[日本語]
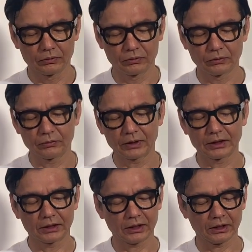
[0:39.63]

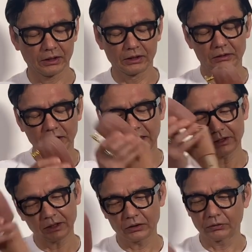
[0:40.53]
ローファーで
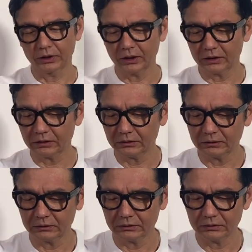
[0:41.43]
大体5
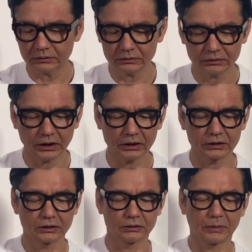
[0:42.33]
年ぐら
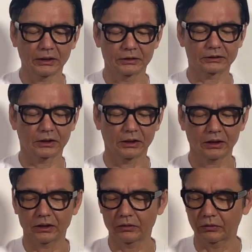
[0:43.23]
い前ですか
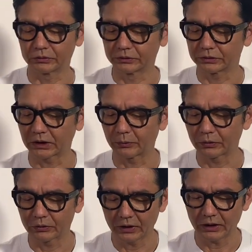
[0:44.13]
ね購入したも
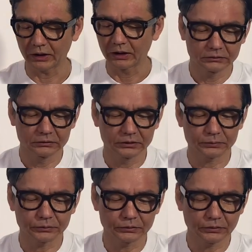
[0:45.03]
ので
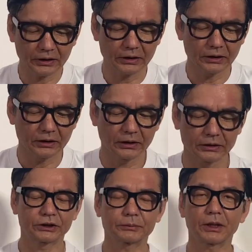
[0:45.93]
自分の中ではね
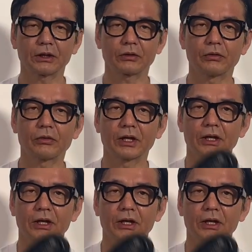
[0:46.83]
一番高価